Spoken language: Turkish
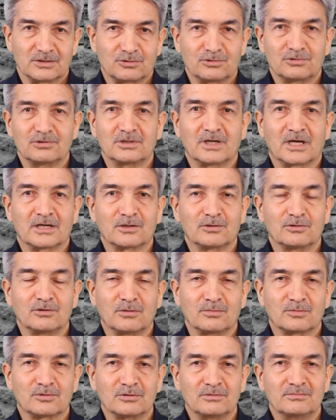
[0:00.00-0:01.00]
Dünyanın
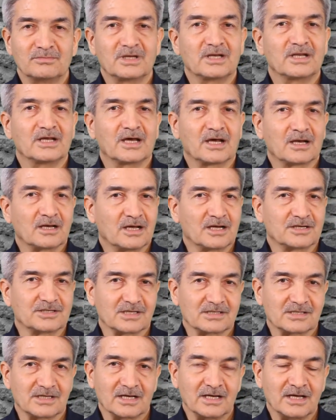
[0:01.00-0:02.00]
ömrü
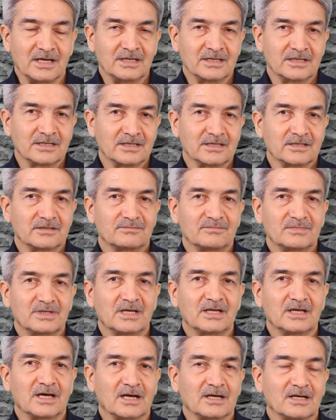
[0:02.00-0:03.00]
milyarlarca sene.
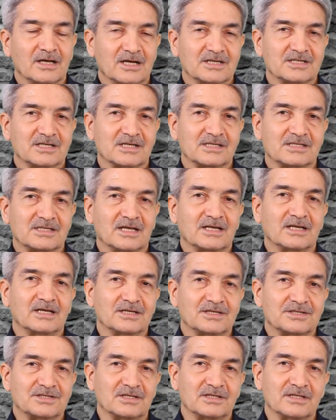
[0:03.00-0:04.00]
Milyarlarca
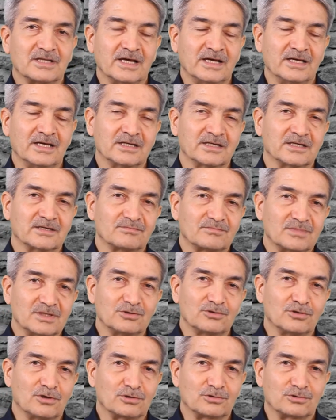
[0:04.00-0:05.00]
sene içinde
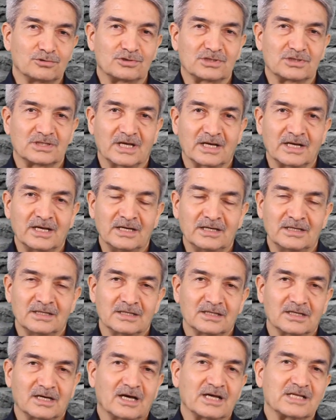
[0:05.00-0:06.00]
1400 sene
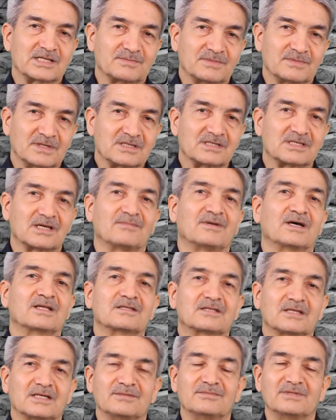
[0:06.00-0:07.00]
az bir
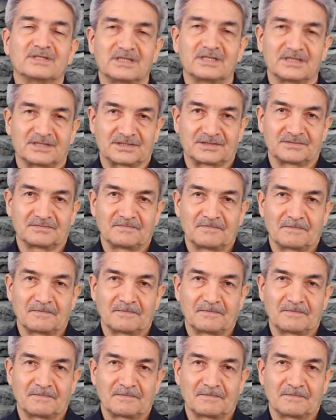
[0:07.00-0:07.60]
zaman dilimidir.